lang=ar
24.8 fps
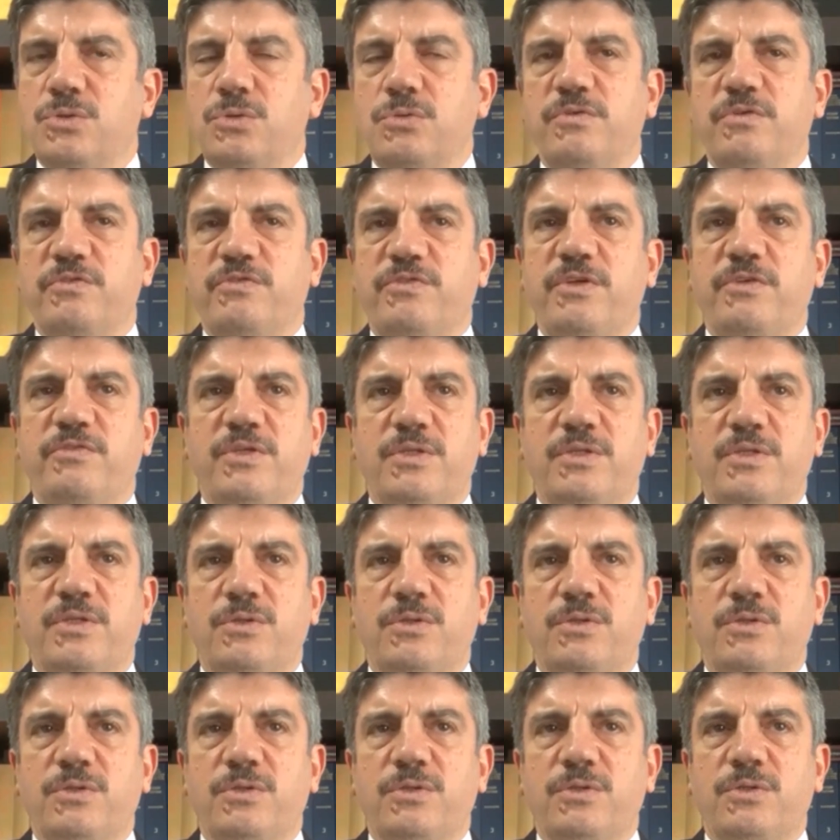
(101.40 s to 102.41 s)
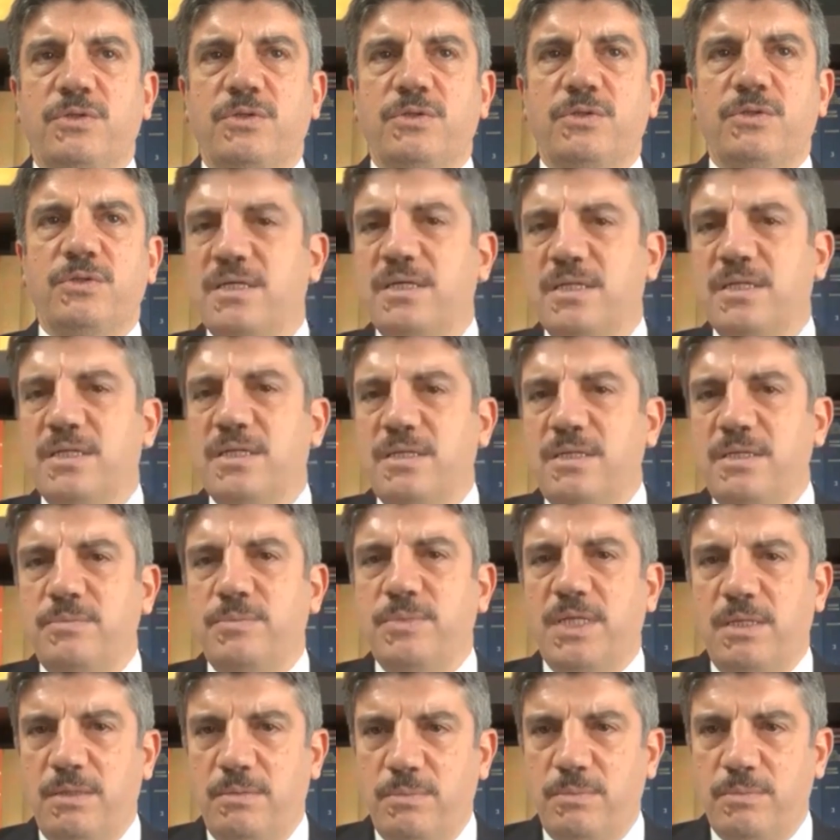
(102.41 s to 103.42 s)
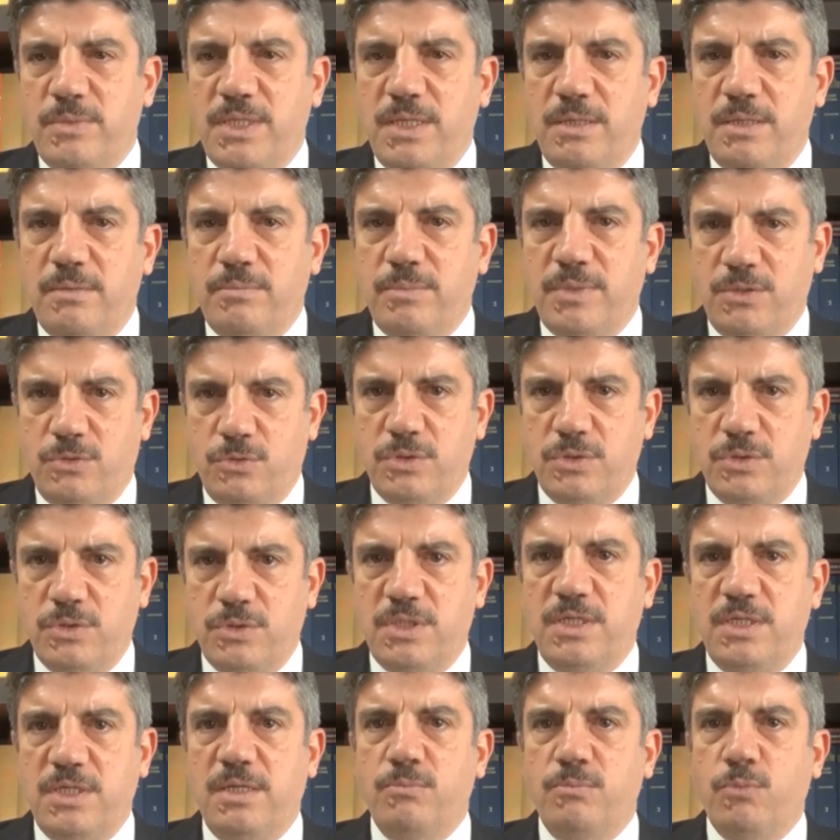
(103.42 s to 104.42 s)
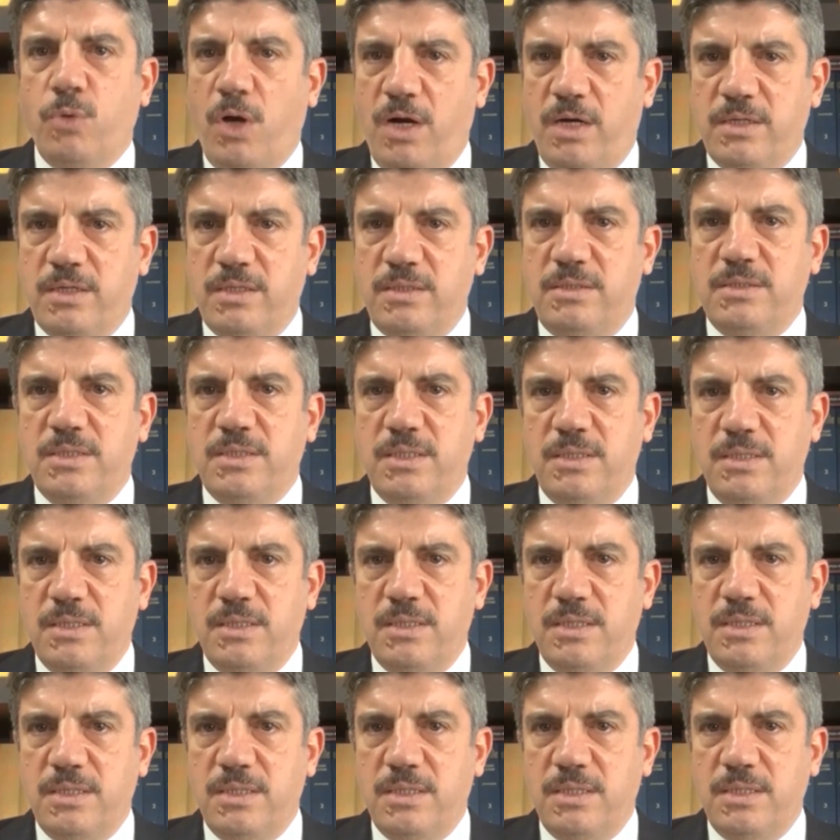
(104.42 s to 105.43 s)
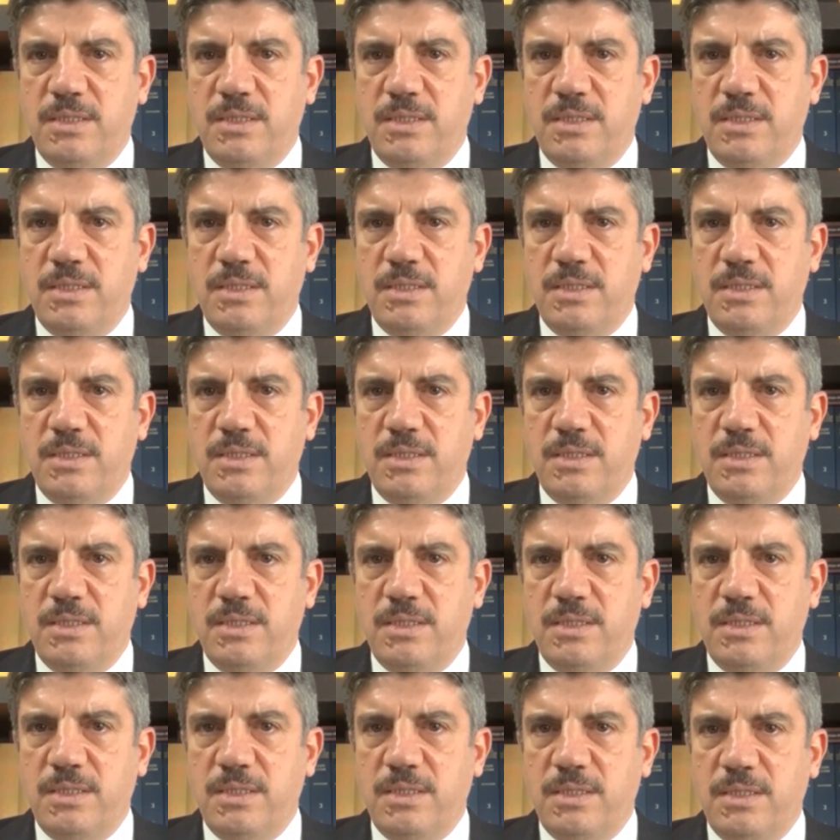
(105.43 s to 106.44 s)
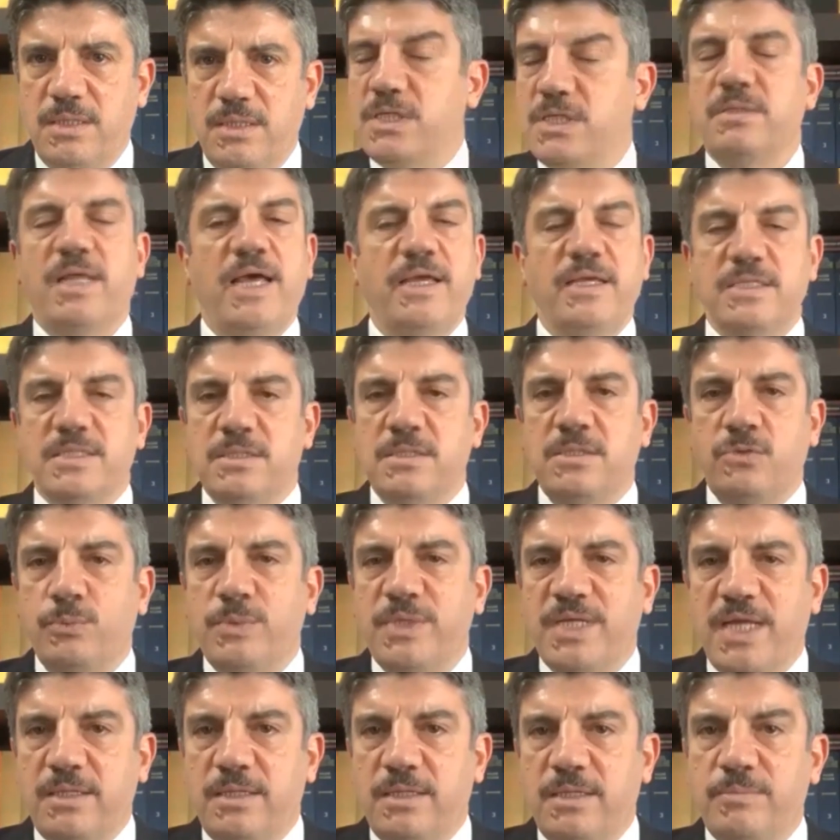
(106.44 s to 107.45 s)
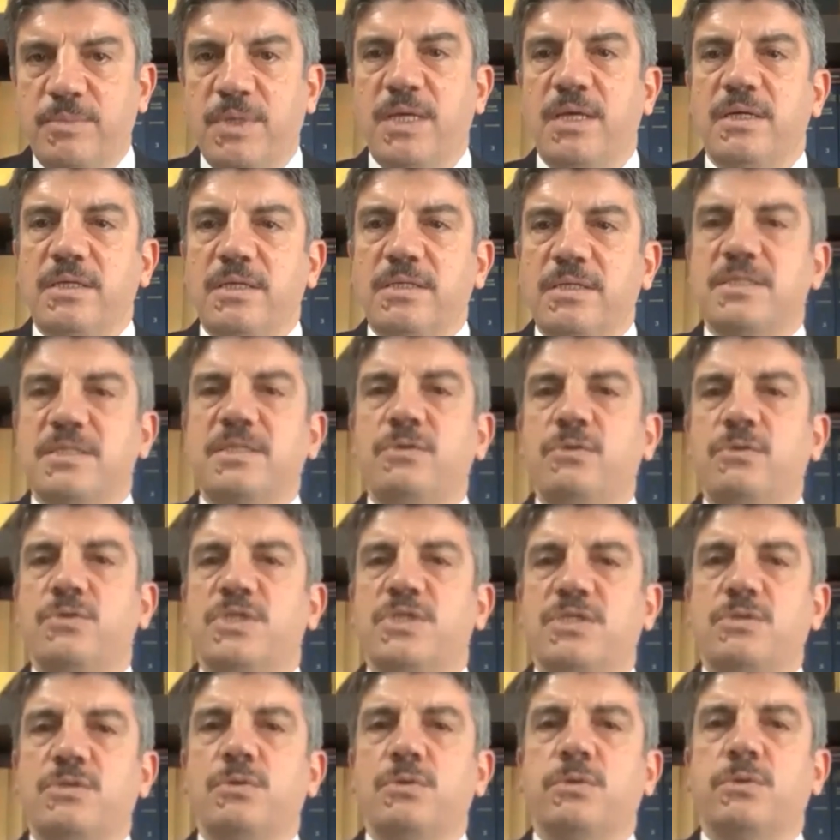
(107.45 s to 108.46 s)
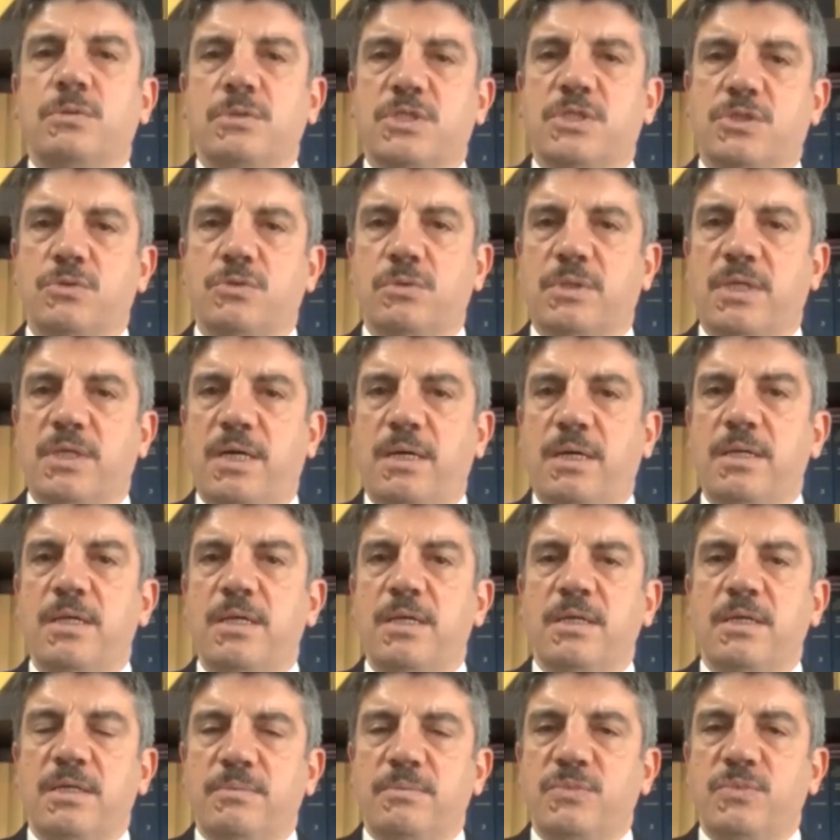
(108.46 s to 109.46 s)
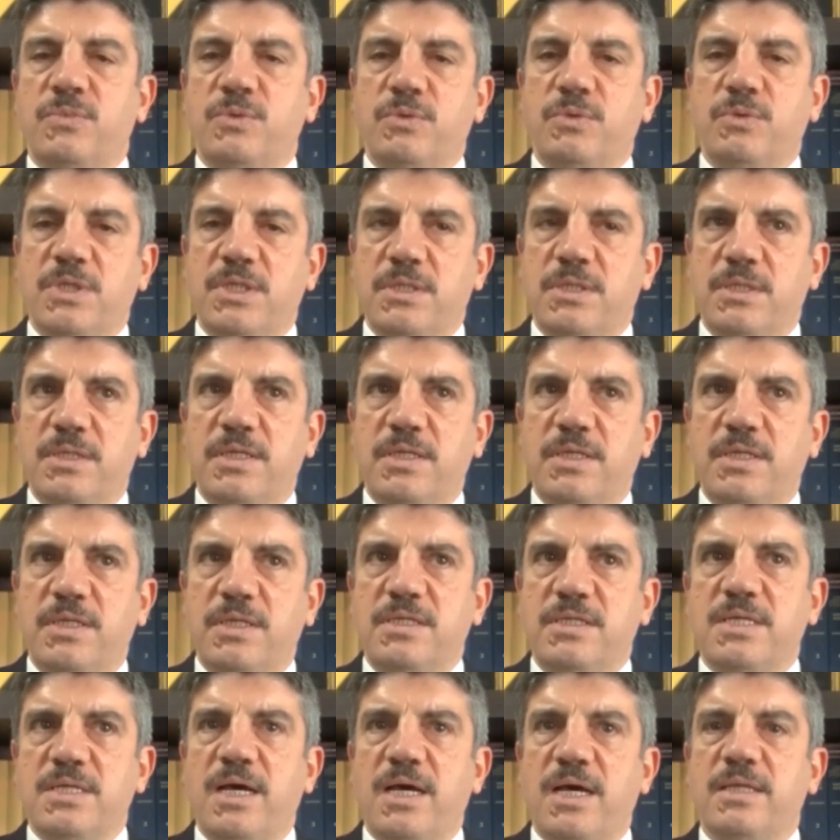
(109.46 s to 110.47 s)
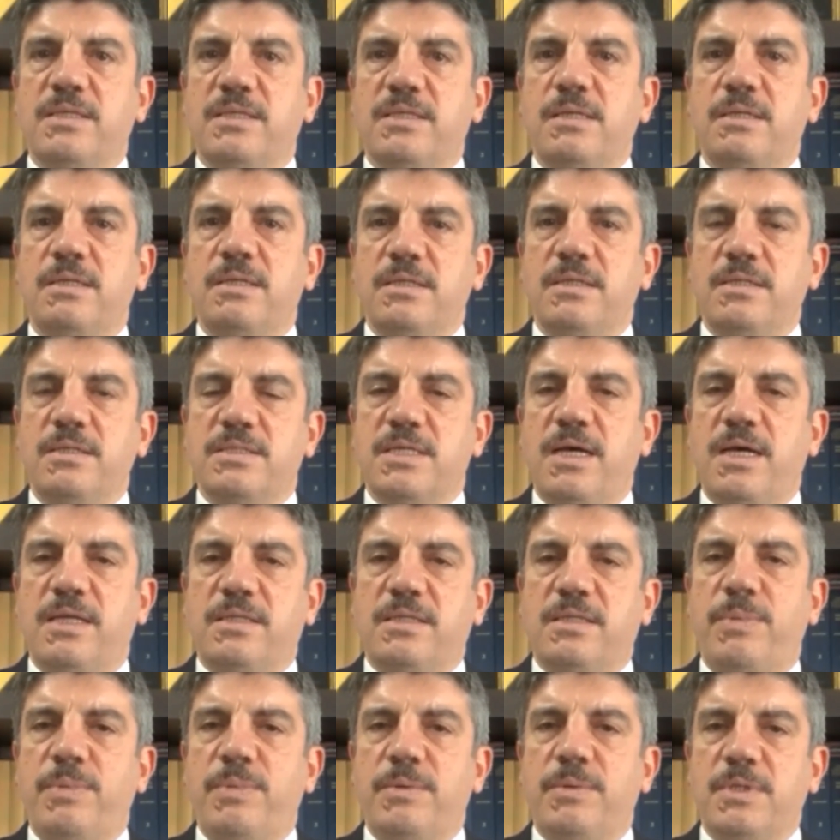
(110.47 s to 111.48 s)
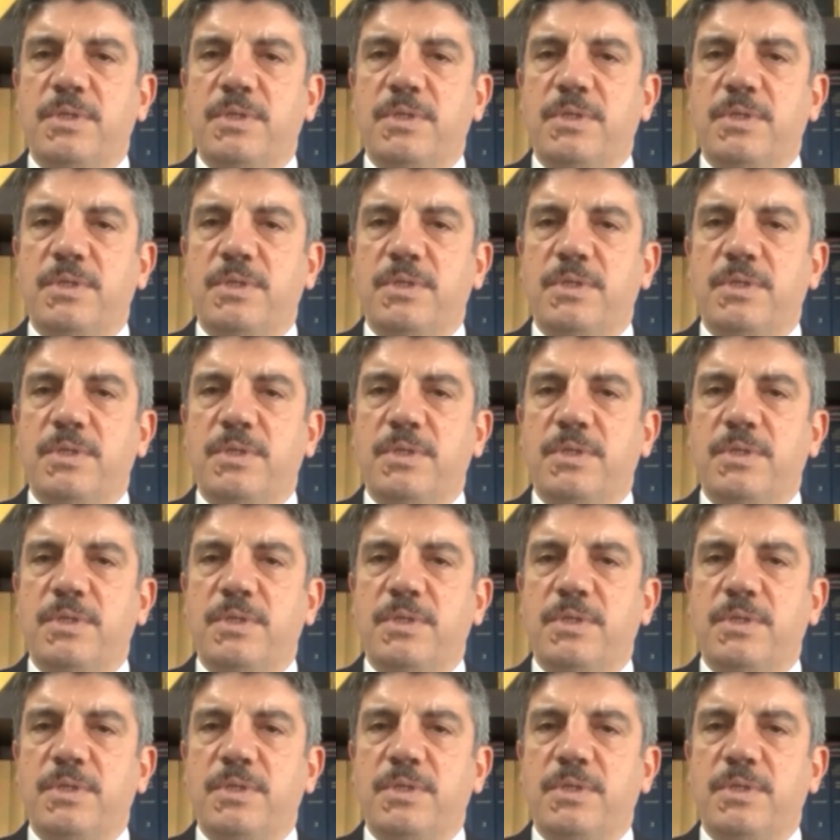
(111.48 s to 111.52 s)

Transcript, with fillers: المكتوب فيه في تركيا كثير من من, من تركيا المعارضين الذين يسيء بلادهم لا يسيء بلادهم يسيء السلطه آه، اساءه اساءه